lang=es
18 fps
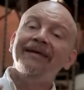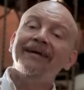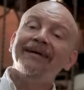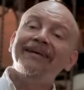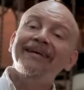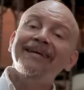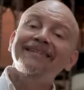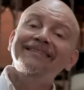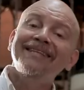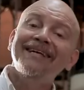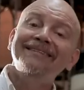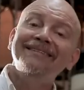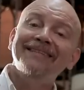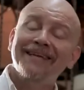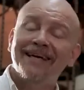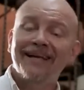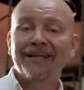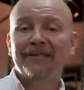Y aquí está el
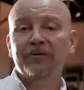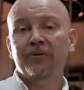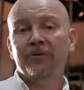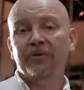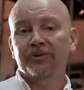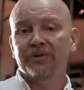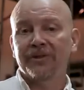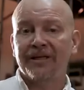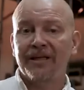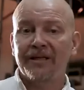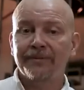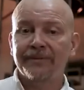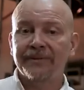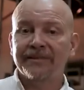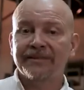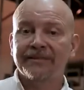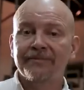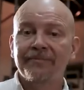secreto de los
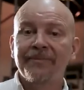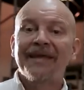eclipses.